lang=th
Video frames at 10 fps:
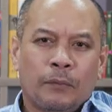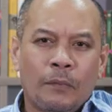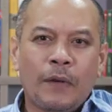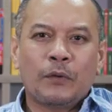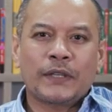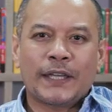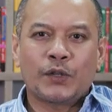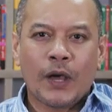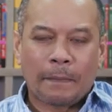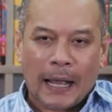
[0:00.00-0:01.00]
ผมเอาใจ
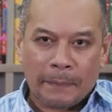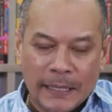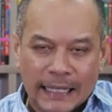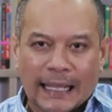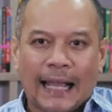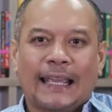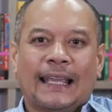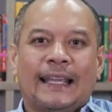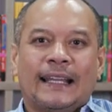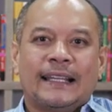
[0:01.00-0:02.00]
ช่วยพรรคเพื่อไทย
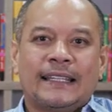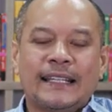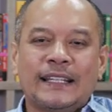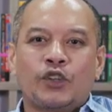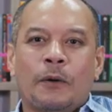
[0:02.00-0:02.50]
ชื่น